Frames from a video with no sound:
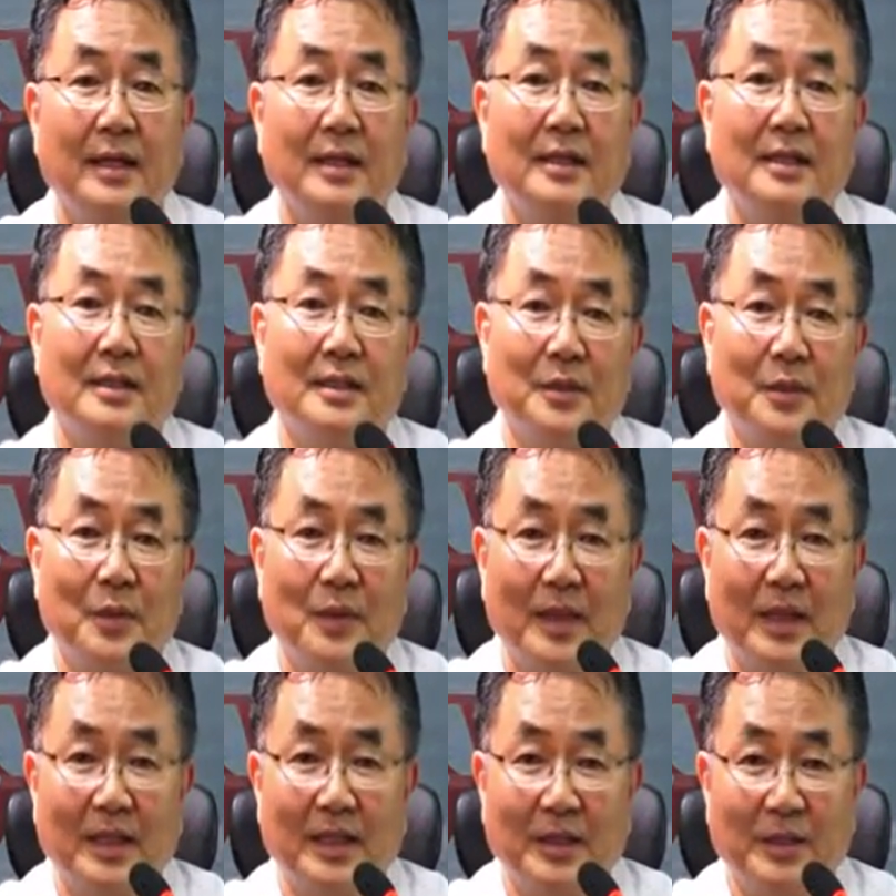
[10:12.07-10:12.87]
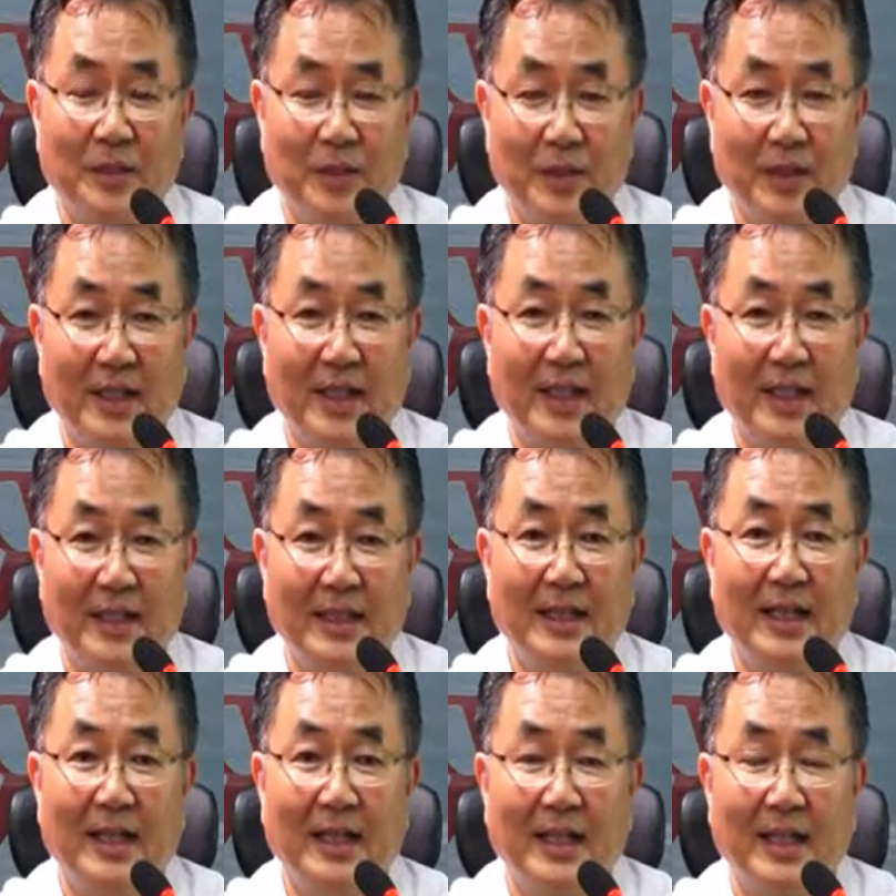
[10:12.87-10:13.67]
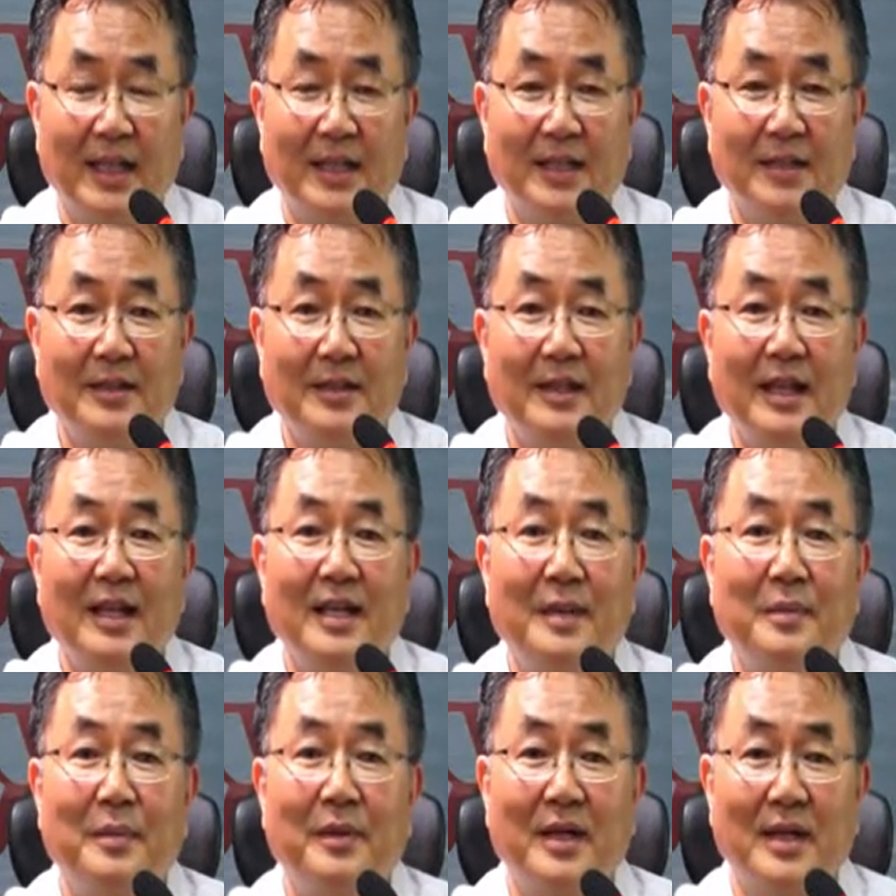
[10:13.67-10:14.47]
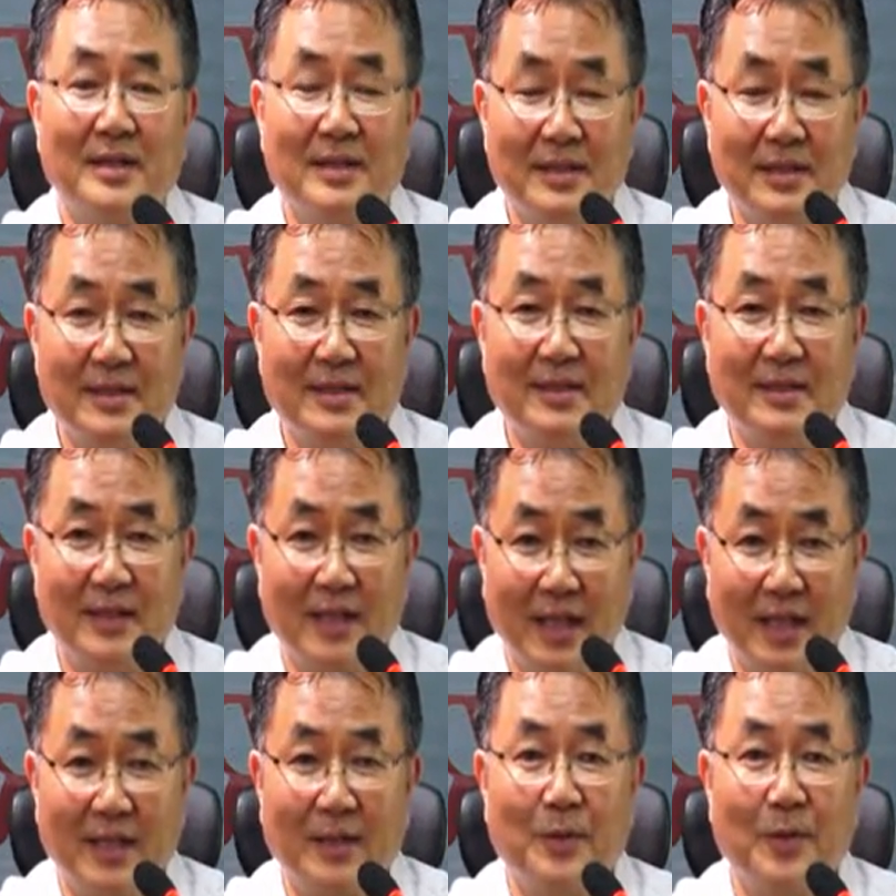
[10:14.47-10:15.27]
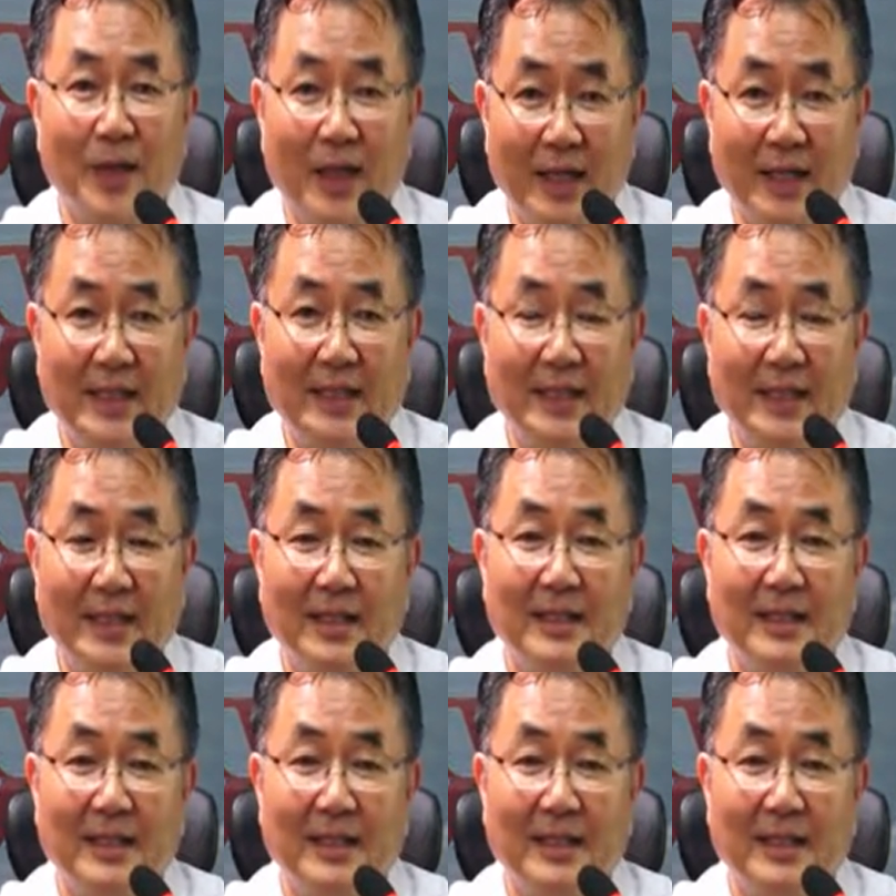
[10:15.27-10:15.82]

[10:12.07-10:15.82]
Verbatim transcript: 그동안 우리가 이야기하던 텔레프레젠스라고 하는